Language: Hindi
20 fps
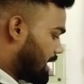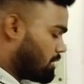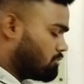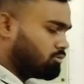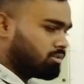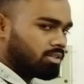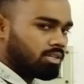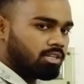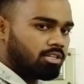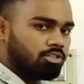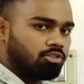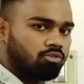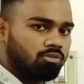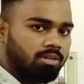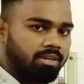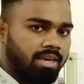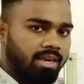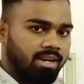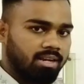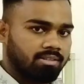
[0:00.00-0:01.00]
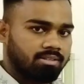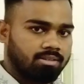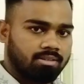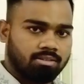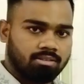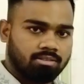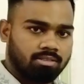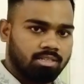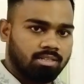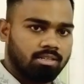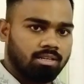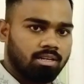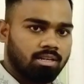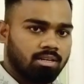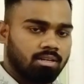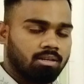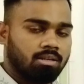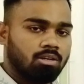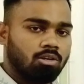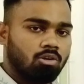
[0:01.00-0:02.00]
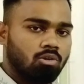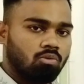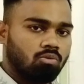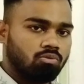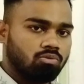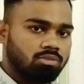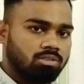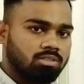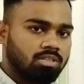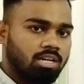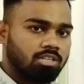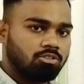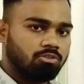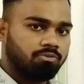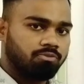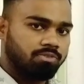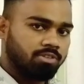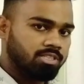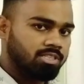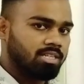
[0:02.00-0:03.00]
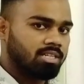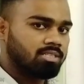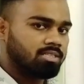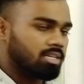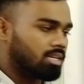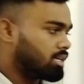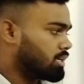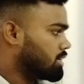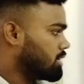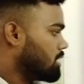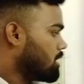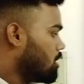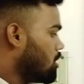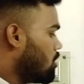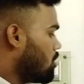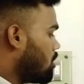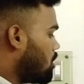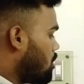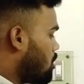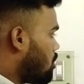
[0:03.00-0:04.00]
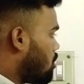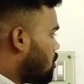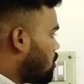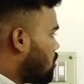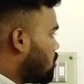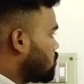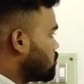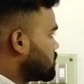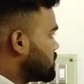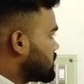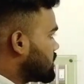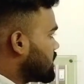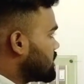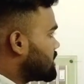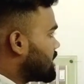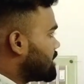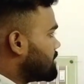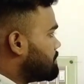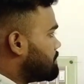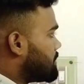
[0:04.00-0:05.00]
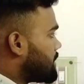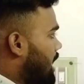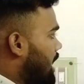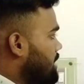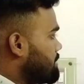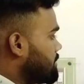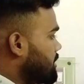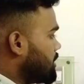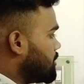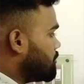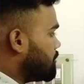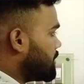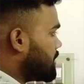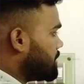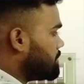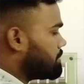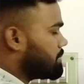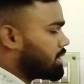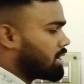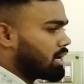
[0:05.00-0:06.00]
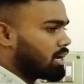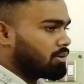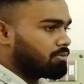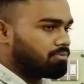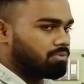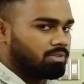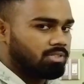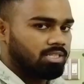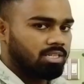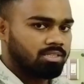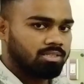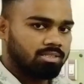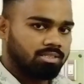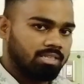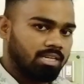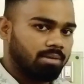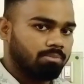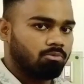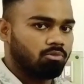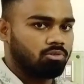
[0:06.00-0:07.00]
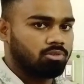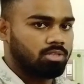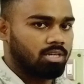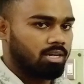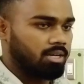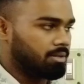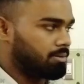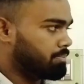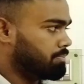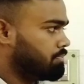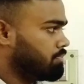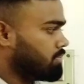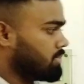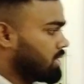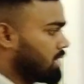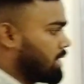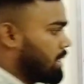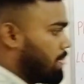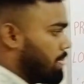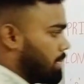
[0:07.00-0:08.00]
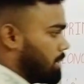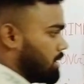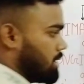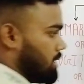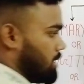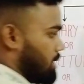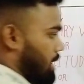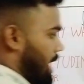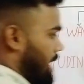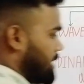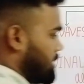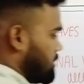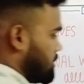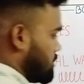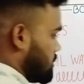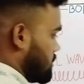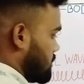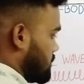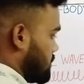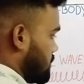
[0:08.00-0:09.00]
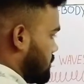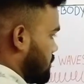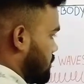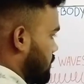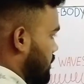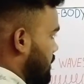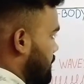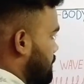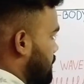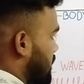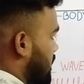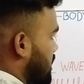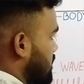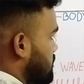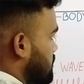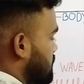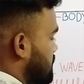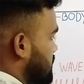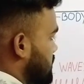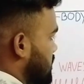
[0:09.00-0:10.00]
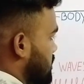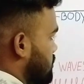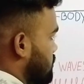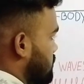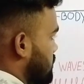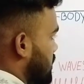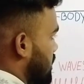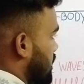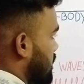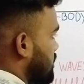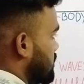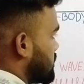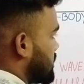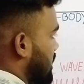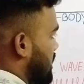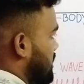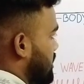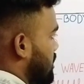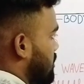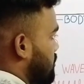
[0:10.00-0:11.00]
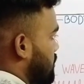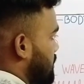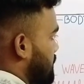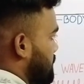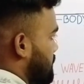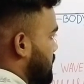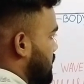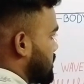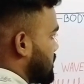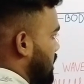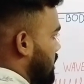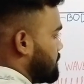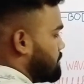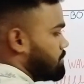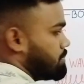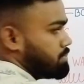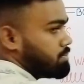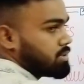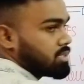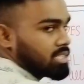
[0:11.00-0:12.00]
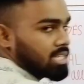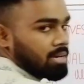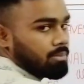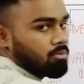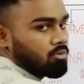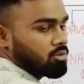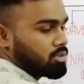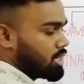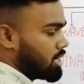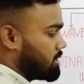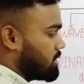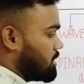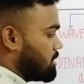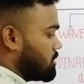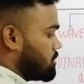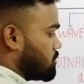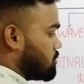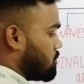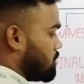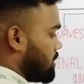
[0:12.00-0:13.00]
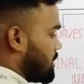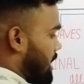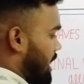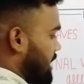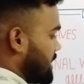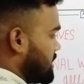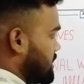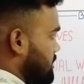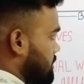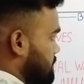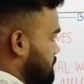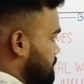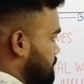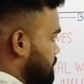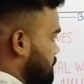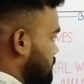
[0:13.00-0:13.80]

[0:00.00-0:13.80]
साउंड की जो कैरेक्टरिस्टिक है उसका जो फीचर्स है उसके साथ प्राइमरी वेव का फीचर सेम होता है लाइट वेब का जो फीचर्स होता है सेकेंडरी वेब के साथ सेम होता है तो इसको लाइट